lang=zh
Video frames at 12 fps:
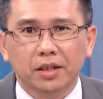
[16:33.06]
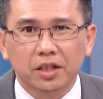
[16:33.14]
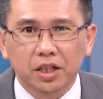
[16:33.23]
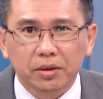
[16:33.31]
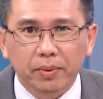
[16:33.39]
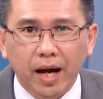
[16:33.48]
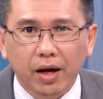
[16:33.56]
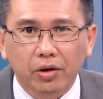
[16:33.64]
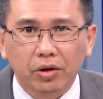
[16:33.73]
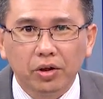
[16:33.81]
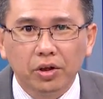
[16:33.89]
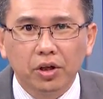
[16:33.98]
以前七趴
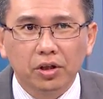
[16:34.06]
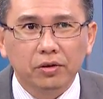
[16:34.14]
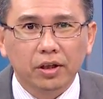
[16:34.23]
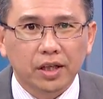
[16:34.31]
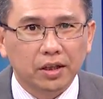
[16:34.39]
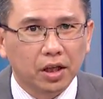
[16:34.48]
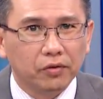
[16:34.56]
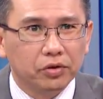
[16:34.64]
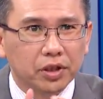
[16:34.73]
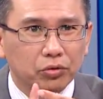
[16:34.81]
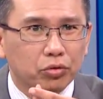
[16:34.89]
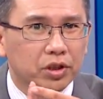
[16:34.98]
哦，起码涨跌
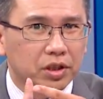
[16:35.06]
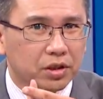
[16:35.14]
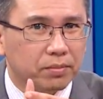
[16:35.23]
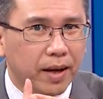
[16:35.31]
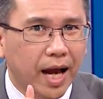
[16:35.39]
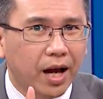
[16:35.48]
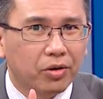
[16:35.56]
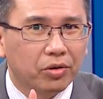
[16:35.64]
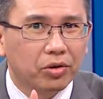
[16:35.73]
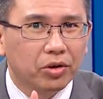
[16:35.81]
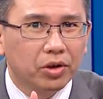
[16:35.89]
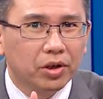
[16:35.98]
幅叫做十趴
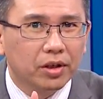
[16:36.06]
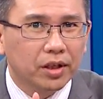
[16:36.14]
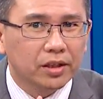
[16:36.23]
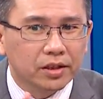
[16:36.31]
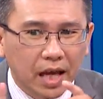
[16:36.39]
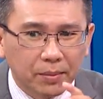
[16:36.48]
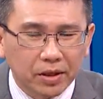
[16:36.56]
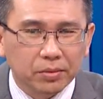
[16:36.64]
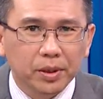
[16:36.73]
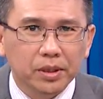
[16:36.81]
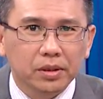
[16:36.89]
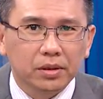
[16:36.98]
哦，那是代表
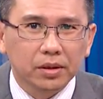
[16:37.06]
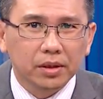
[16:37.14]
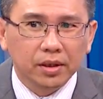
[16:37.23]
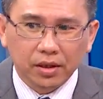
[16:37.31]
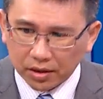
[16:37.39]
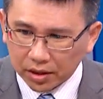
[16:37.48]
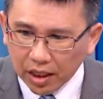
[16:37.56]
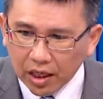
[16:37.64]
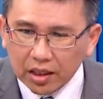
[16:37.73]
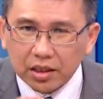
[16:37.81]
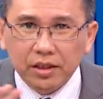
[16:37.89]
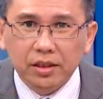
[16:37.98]
什么意思？
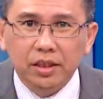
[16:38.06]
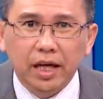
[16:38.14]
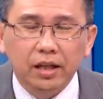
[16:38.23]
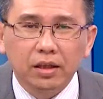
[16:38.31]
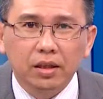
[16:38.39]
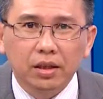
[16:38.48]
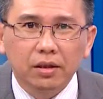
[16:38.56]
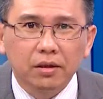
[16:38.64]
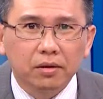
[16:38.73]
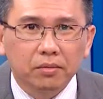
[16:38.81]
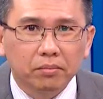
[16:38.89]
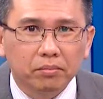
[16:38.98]
第一时间。
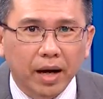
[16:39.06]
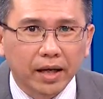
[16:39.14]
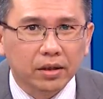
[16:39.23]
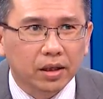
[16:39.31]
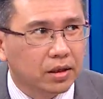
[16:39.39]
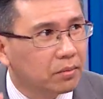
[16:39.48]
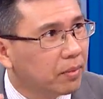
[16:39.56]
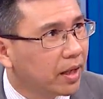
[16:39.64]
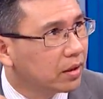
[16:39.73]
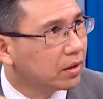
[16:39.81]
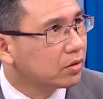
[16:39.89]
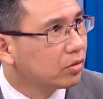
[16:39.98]
买点跟
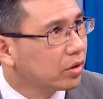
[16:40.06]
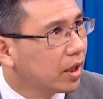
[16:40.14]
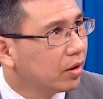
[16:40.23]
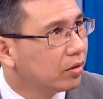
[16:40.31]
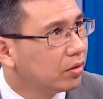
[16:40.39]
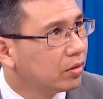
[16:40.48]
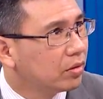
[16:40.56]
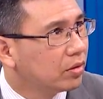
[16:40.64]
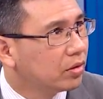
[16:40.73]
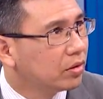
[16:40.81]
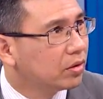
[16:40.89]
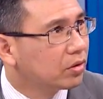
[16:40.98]
卖点重要，
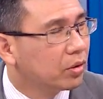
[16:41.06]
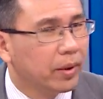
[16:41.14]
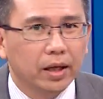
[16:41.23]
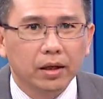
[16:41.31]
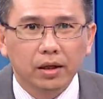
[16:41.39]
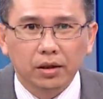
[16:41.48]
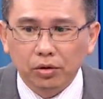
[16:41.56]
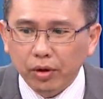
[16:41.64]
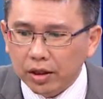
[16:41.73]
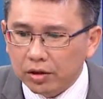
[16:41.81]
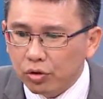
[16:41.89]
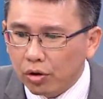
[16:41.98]
对不对？因
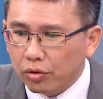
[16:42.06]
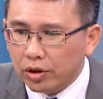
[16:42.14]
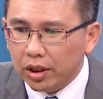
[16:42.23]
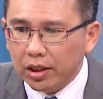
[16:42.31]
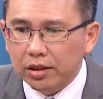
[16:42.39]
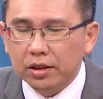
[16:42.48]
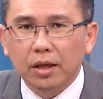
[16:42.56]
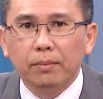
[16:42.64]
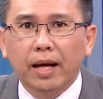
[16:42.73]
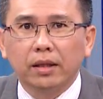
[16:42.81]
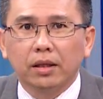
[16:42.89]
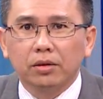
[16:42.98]
为你错过第一时间
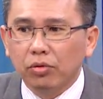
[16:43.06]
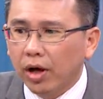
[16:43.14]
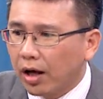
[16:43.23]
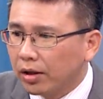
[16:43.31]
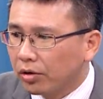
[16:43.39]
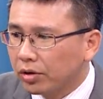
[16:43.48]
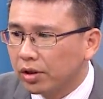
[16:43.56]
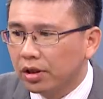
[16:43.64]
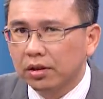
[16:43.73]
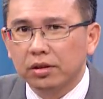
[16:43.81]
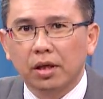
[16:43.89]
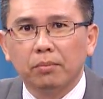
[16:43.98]
买点，你说好，那我第
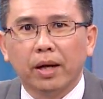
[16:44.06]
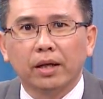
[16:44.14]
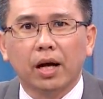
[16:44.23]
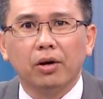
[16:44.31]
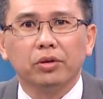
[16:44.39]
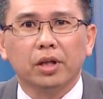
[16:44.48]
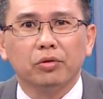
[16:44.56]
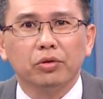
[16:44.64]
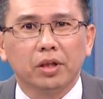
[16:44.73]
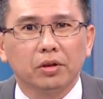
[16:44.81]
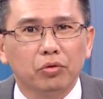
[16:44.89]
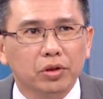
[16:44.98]
二时间买高一点，我
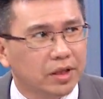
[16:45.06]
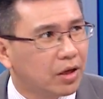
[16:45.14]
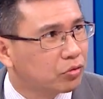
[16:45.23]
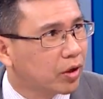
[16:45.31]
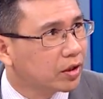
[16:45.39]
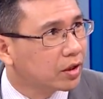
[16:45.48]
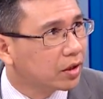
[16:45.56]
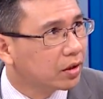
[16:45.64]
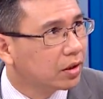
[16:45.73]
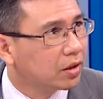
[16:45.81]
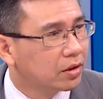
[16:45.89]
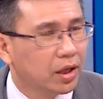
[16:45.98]
顶多少赚一点，
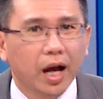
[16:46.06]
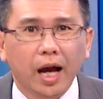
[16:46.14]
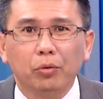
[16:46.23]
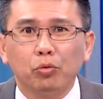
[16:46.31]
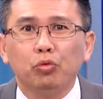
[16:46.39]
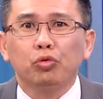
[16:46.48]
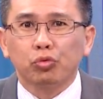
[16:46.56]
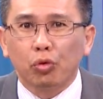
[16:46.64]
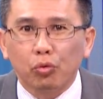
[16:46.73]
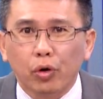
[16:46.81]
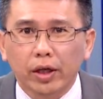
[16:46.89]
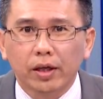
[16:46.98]
那还无所
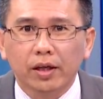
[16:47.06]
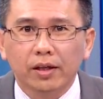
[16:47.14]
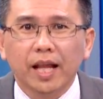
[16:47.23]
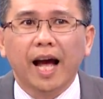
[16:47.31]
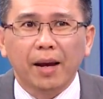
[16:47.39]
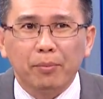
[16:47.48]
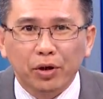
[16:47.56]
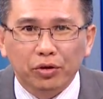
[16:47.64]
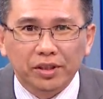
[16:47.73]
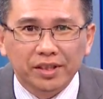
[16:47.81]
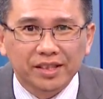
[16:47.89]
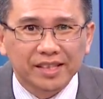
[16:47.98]
谓，那还没
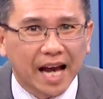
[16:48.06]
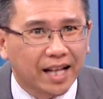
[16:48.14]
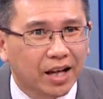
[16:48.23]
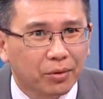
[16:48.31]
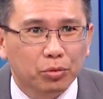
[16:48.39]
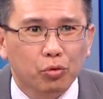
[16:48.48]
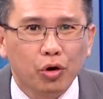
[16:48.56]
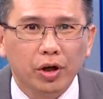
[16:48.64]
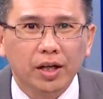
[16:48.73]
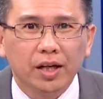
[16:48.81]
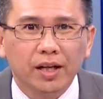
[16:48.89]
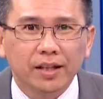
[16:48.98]
有差到多。
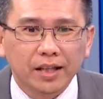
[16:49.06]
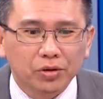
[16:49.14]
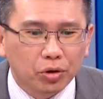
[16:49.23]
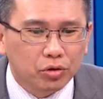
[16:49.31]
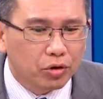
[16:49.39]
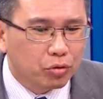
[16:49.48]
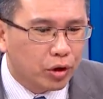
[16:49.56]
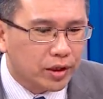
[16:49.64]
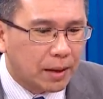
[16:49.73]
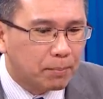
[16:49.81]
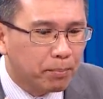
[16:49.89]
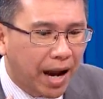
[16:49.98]
但是我说，如果
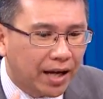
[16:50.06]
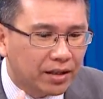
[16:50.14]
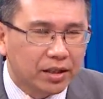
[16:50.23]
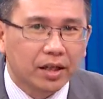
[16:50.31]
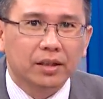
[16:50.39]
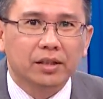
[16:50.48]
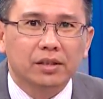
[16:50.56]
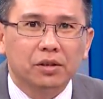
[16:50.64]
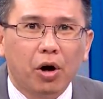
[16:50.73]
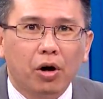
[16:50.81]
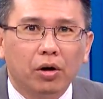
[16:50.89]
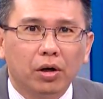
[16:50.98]
当卖点的
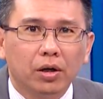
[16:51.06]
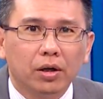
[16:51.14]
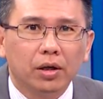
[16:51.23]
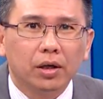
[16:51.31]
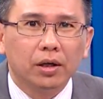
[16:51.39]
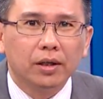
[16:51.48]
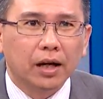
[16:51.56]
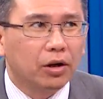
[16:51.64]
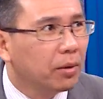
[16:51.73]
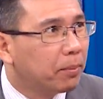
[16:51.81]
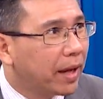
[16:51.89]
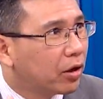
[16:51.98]
时候，刚
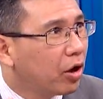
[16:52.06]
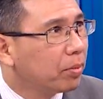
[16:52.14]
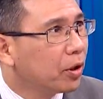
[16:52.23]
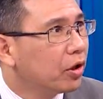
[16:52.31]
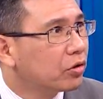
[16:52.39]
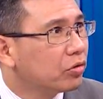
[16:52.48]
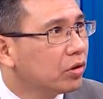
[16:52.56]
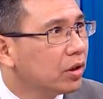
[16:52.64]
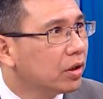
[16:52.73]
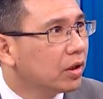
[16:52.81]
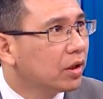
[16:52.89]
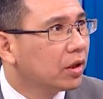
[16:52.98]
刚北沟票一尊，
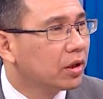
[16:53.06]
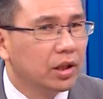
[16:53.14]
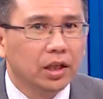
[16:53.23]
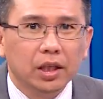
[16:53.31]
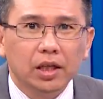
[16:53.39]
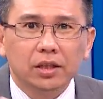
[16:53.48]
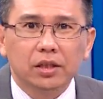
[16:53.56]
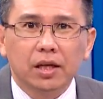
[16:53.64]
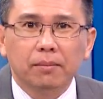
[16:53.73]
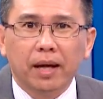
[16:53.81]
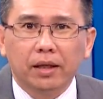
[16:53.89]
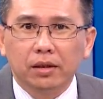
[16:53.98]
你第一时
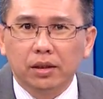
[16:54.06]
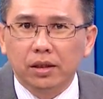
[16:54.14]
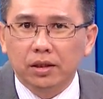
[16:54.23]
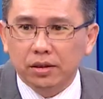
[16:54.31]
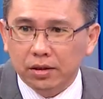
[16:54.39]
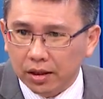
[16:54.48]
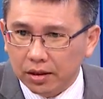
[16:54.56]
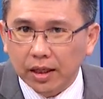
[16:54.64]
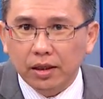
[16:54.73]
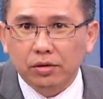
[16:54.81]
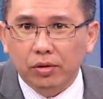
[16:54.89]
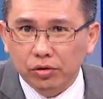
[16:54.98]
间卖跟第二跟那
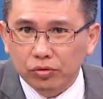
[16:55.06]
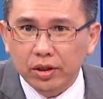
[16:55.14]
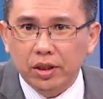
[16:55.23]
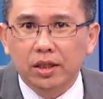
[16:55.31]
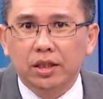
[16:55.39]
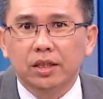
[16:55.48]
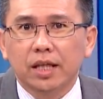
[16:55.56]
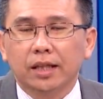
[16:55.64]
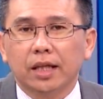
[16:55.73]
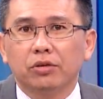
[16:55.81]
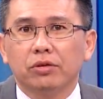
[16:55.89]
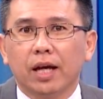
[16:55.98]
个什么瞬间急
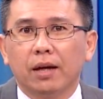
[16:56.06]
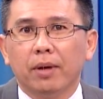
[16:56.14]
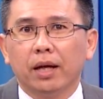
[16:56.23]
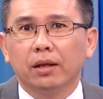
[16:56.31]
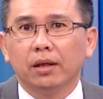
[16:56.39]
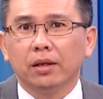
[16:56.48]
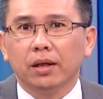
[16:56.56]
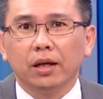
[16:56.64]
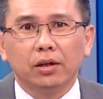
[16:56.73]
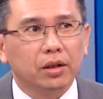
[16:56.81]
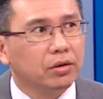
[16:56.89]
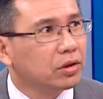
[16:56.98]
杀下去再来卖，
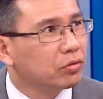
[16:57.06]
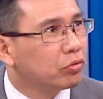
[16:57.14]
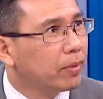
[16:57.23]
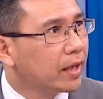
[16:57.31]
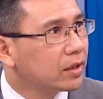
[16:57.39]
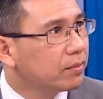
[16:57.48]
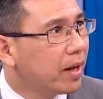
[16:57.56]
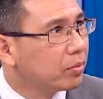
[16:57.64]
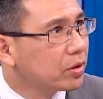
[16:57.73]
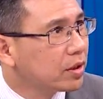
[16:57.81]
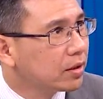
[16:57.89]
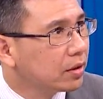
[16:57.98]
那可能已经五趴十趴
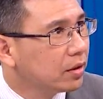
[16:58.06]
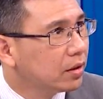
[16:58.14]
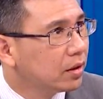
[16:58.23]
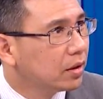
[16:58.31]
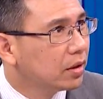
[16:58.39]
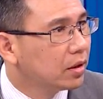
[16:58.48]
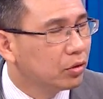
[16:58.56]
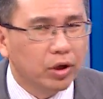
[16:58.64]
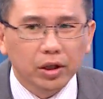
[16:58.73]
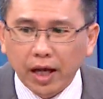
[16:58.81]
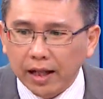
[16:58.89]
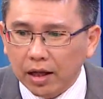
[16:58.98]
不见了。因
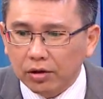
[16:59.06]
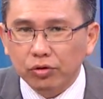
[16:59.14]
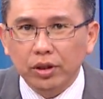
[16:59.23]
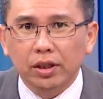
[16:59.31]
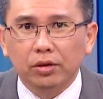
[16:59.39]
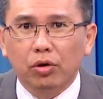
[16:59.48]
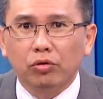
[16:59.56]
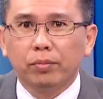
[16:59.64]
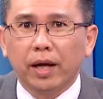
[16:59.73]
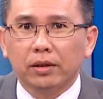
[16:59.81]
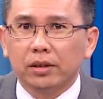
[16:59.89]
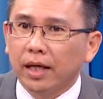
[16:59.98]
为你看到最近很多股
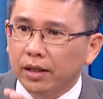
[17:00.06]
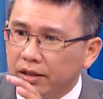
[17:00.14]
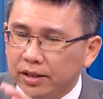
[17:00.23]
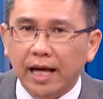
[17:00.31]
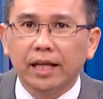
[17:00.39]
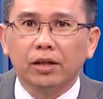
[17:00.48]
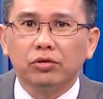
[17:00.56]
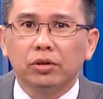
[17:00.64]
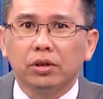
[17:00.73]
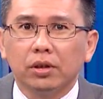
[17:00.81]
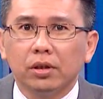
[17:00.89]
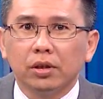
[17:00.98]
票，只要一杀下去，